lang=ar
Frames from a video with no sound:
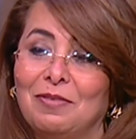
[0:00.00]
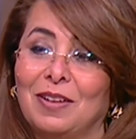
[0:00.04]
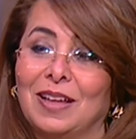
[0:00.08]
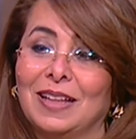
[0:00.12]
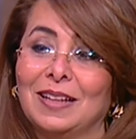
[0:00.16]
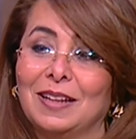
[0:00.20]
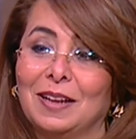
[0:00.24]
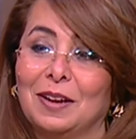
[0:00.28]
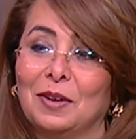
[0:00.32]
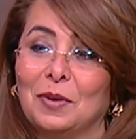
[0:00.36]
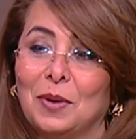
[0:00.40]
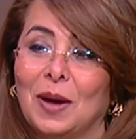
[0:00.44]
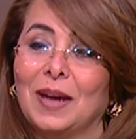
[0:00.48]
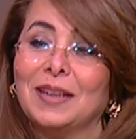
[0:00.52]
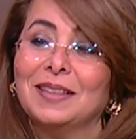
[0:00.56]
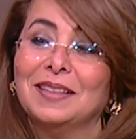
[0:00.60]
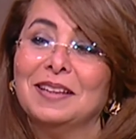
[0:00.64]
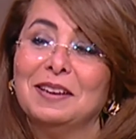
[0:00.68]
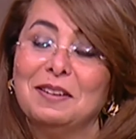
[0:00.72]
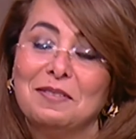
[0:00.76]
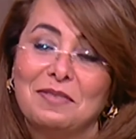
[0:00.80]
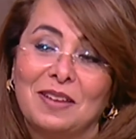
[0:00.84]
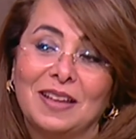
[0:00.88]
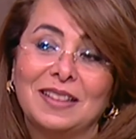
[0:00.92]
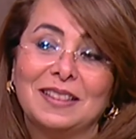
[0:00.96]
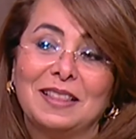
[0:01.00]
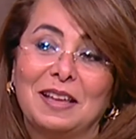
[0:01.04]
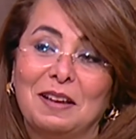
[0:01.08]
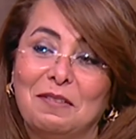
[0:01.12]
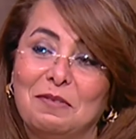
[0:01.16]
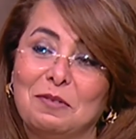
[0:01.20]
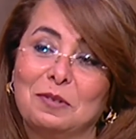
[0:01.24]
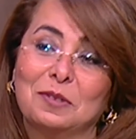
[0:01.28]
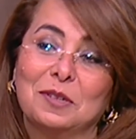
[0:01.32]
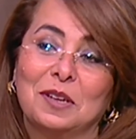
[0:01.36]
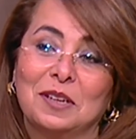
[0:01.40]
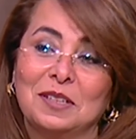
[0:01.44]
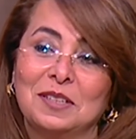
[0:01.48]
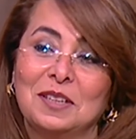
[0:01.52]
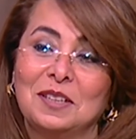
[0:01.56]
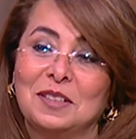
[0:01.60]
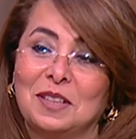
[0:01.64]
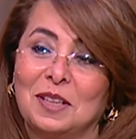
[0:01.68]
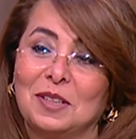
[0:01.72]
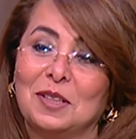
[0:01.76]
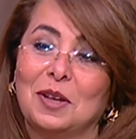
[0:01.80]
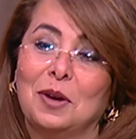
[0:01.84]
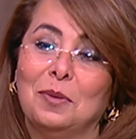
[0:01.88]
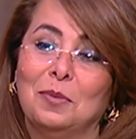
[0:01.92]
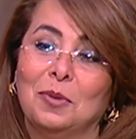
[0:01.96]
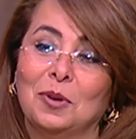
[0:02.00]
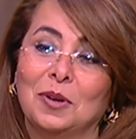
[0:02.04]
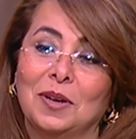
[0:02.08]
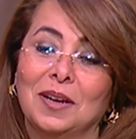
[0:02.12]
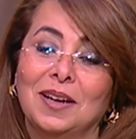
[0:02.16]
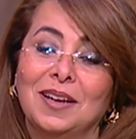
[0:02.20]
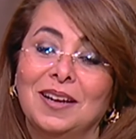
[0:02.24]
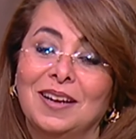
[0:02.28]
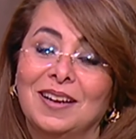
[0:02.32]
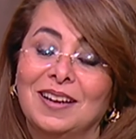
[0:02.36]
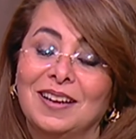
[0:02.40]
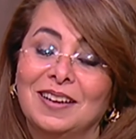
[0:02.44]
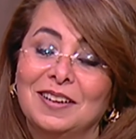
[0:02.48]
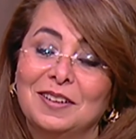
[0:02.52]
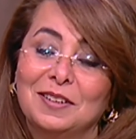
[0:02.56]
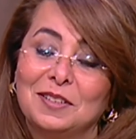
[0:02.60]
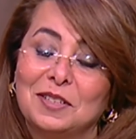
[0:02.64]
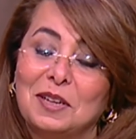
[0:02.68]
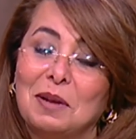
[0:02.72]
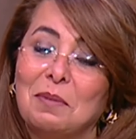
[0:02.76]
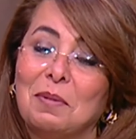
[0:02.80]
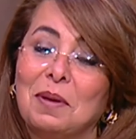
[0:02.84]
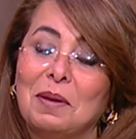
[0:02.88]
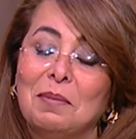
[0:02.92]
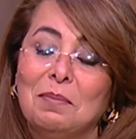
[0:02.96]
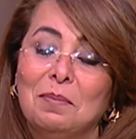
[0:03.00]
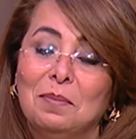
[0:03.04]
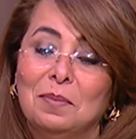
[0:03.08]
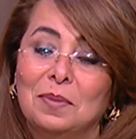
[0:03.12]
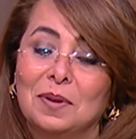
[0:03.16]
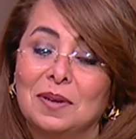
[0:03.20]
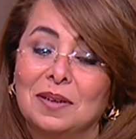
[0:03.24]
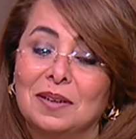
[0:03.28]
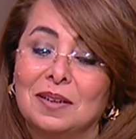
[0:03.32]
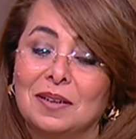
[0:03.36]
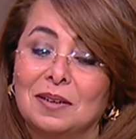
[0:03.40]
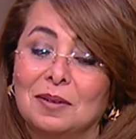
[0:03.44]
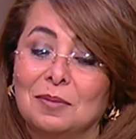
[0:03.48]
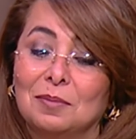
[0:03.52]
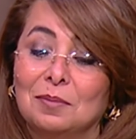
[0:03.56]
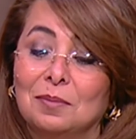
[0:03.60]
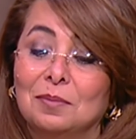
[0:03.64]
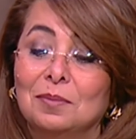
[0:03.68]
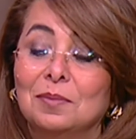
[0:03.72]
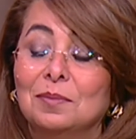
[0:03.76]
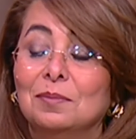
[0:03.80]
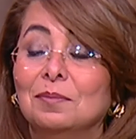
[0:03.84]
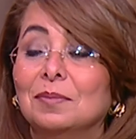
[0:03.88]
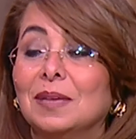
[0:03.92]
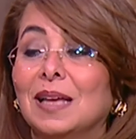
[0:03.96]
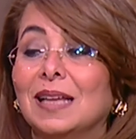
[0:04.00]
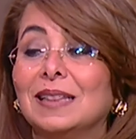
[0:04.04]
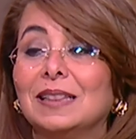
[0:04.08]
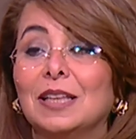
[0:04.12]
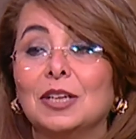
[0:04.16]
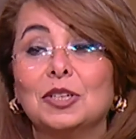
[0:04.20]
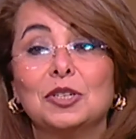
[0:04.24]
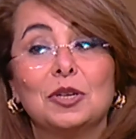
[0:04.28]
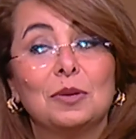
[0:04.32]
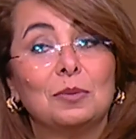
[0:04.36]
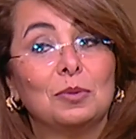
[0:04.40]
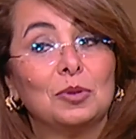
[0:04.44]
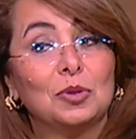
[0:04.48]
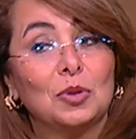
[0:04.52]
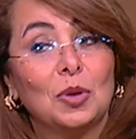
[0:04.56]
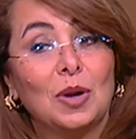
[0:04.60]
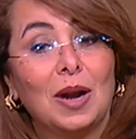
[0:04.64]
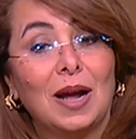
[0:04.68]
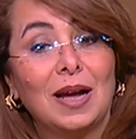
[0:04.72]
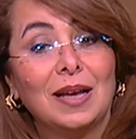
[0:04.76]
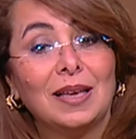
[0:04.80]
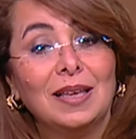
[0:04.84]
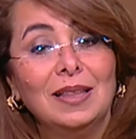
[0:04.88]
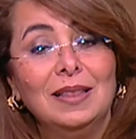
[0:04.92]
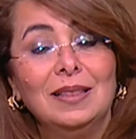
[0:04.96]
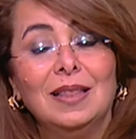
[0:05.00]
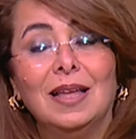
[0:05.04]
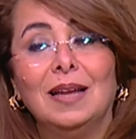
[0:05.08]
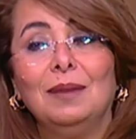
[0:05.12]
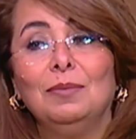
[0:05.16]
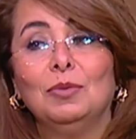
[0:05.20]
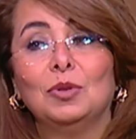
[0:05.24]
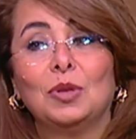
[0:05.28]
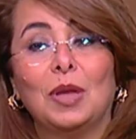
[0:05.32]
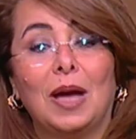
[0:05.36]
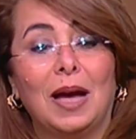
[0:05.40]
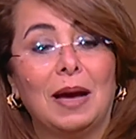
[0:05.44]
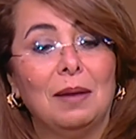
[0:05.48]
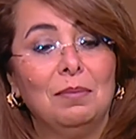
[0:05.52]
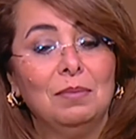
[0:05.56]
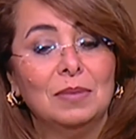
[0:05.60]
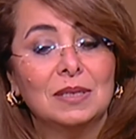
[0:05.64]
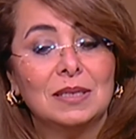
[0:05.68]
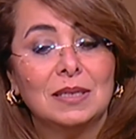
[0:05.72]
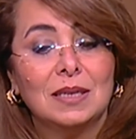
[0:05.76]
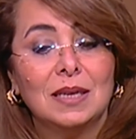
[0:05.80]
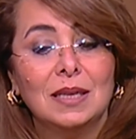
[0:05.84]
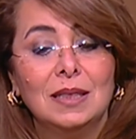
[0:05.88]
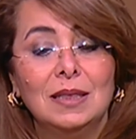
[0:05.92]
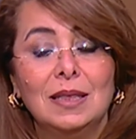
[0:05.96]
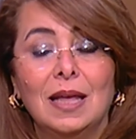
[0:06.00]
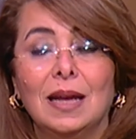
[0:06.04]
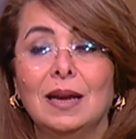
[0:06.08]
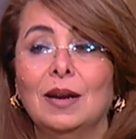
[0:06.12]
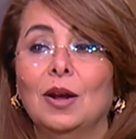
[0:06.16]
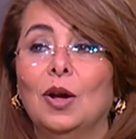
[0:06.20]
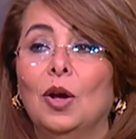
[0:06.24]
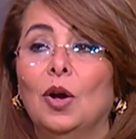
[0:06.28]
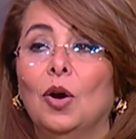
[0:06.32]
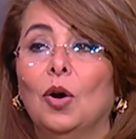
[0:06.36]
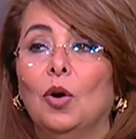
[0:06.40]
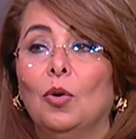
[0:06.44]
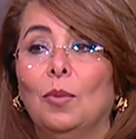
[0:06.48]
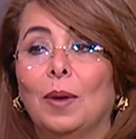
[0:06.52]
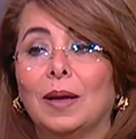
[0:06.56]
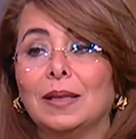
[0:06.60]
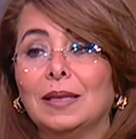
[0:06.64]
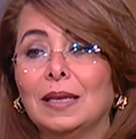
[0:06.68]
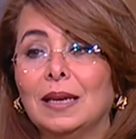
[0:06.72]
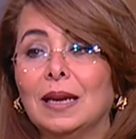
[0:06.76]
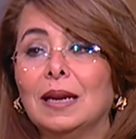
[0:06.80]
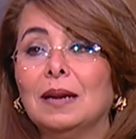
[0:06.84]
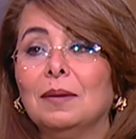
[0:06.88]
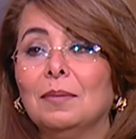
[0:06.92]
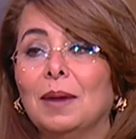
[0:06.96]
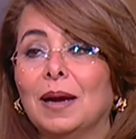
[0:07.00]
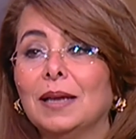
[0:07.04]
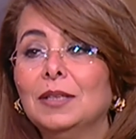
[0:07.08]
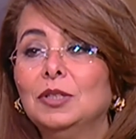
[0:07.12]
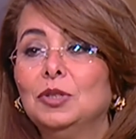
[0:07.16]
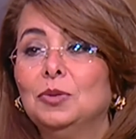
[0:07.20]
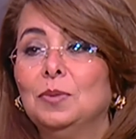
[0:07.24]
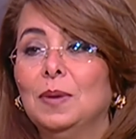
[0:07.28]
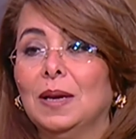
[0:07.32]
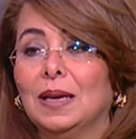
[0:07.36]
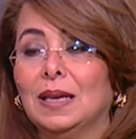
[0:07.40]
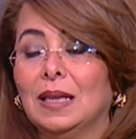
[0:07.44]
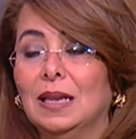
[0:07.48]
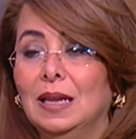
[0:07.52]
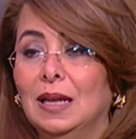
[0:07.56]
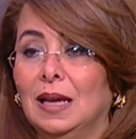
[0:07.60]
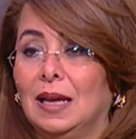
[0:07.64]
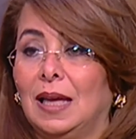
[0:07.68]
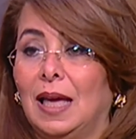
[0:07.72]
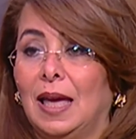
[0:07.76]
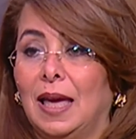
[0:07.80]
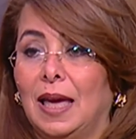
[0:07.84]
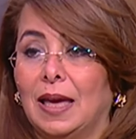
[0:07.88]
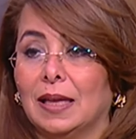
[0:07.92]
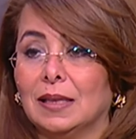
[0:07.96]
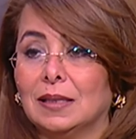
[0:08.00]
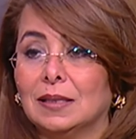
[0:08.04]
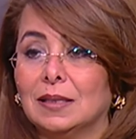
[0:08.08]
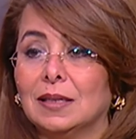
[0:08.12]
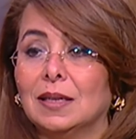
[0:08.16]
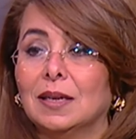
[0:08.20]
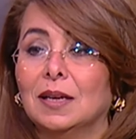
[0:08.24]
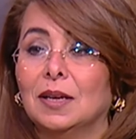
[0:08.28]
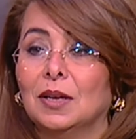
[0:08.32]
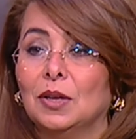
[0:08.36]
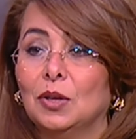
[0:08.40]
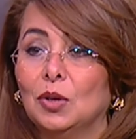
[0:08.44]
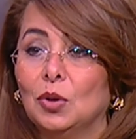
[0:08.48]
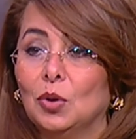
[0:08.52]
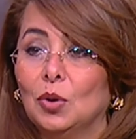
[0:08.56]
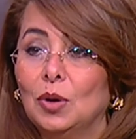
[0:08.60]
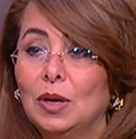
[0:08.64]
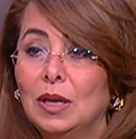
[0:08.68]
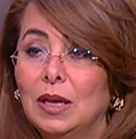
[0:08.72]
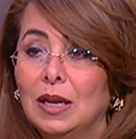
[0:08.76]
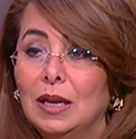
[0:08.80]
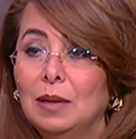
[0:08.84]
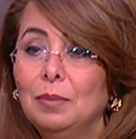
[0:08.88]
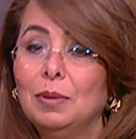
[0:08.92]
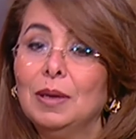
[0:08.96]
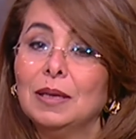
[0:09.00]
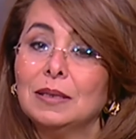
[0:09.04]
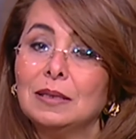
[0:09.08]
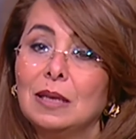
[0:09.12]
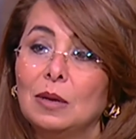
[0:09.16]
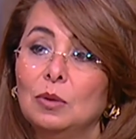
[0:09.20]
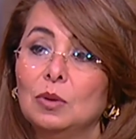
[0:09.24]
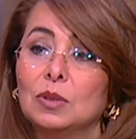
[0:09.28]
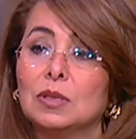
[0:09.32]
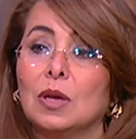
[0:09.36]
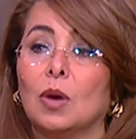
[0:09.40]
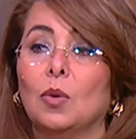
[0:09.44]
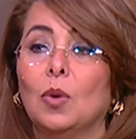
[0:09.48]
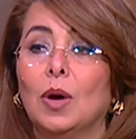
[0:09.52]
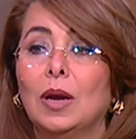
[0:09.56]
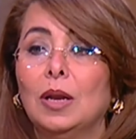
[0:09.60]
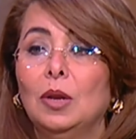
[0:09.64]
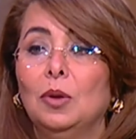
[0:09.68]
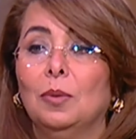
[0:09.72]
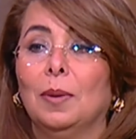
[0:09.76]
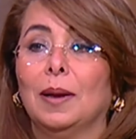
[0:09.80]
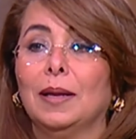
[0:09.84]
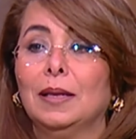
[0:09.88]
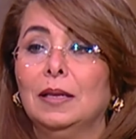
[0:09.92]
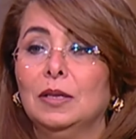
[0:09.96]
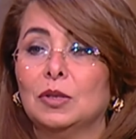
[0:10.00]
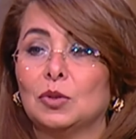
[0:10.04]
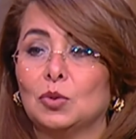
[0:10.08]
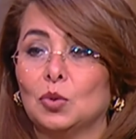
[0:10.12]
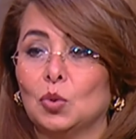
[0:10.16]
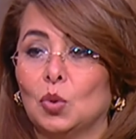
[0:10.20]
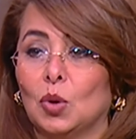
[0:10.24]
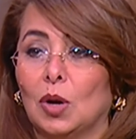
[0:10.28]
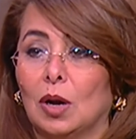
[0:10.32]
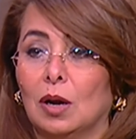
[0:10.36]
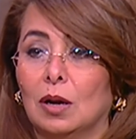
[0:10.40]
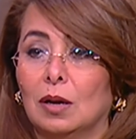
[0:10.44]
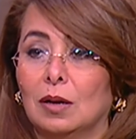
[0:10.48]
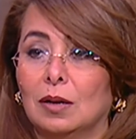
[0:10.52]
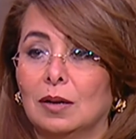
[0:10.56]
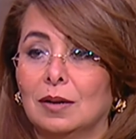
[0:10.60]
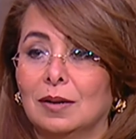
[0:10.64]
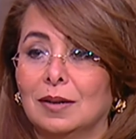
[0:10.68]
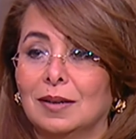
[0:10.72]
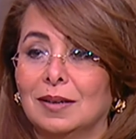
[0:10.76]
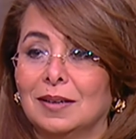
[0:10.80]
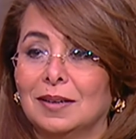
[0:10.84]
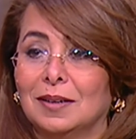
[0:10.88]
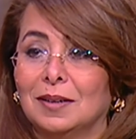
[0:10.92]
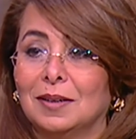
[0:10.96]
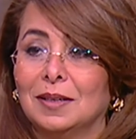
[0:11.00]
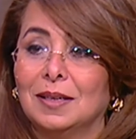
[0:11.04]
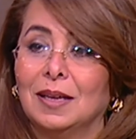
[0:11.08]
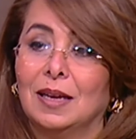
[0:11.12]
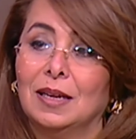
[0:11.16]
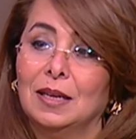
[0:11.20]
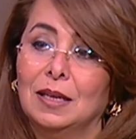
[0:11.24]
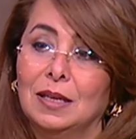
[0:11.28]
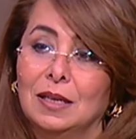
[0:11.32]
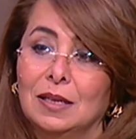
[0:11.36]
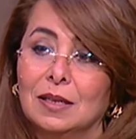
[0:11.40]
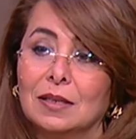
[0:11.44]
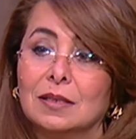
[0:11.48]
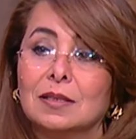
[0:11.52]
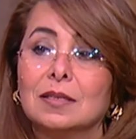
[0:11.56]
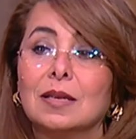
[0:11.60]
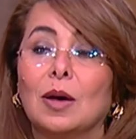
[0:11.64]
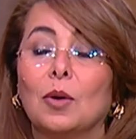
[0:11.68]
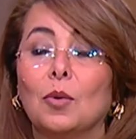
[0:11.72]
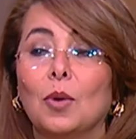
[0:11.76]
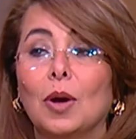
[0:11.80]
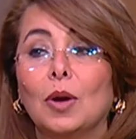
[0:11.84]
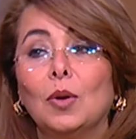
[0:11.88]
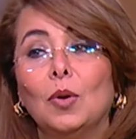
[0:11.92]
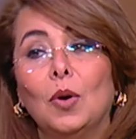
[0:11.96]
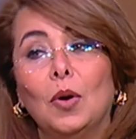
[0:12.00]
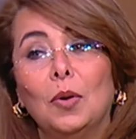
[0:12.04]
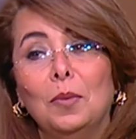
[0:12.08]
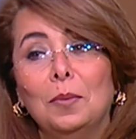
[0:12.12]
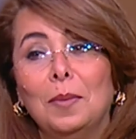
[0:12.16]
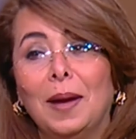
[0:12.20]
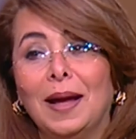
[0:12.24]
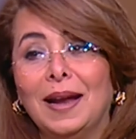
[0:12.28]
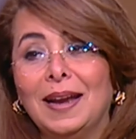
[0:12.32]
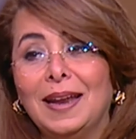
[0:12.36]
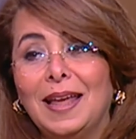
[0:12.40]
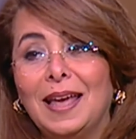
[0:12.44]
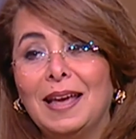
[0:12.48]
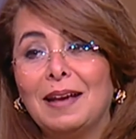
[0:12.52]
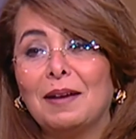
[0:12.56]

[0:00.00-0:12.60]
الورد اللي فتح في وزاره التضامن فعلا. آه، شباب آه، بينتشر بسرعه جدا متحمس جدا وبعدين انا ما حدش بيحكي لي حكايات يقول لي ايه اللي بيحصل ويصور لي ويبعت لي الصوره يعني يتصوروا هم هناك